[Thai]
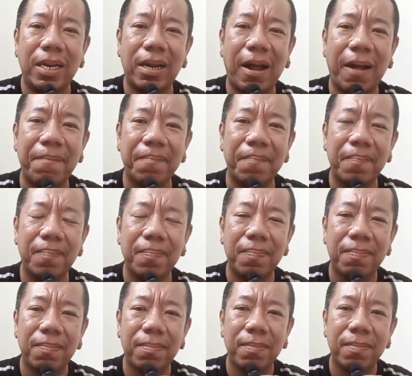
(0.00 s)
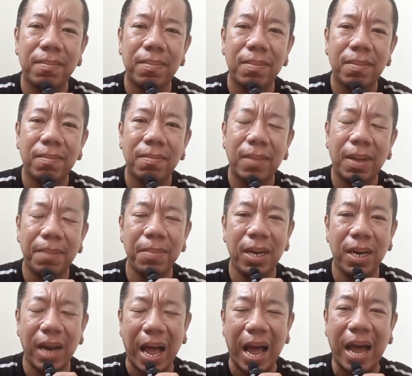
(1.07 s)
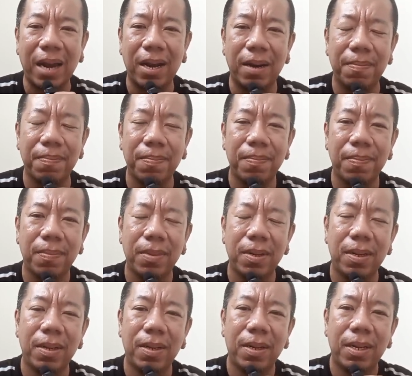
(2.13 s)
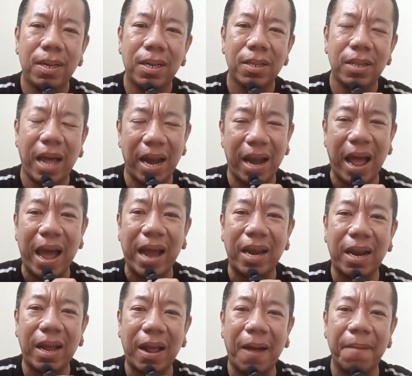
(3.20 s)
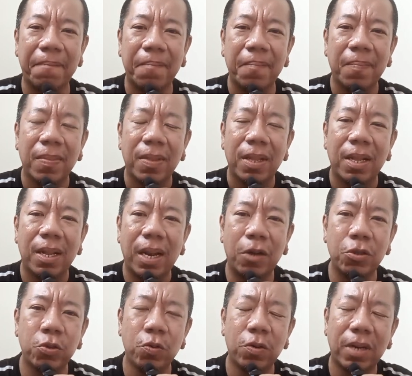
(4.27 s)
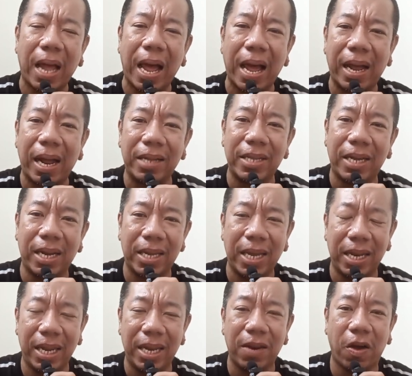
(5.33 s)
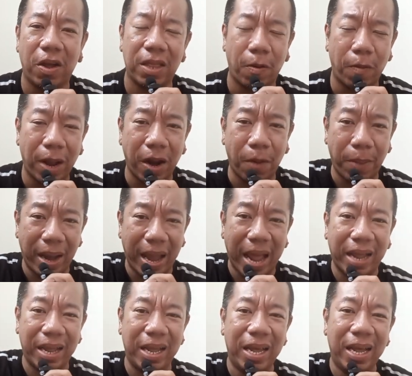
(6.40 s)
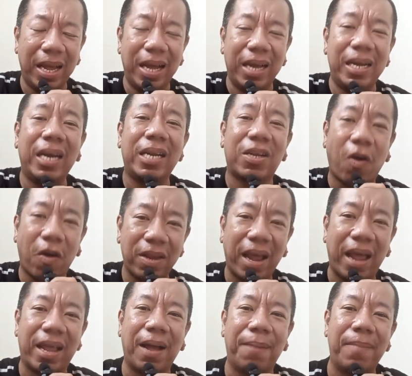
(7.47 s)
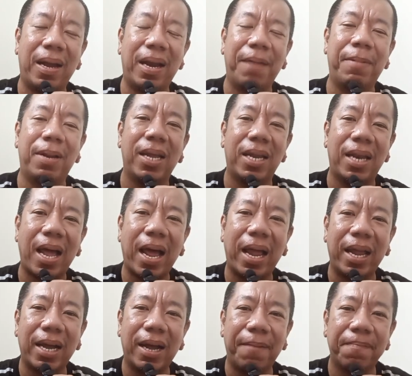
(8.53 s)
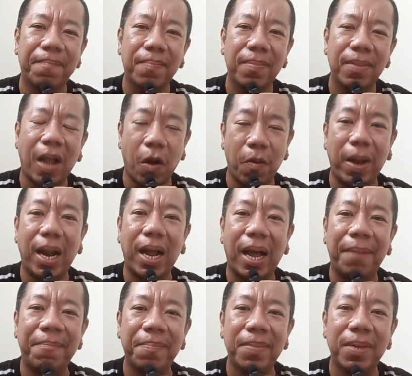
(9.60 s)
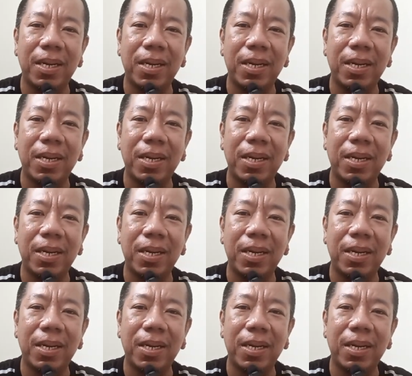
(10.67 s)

นะครับ เป็นหมื่นล้าน แสนล้านนะครับ เราสูญค่าทางเศรษฐกิจนิดหน่อยแต่ว่าเราไปแลกเงินก้อนใหญ่กลับมาในประเทศได้ครับ เอาไหมล่ะครับ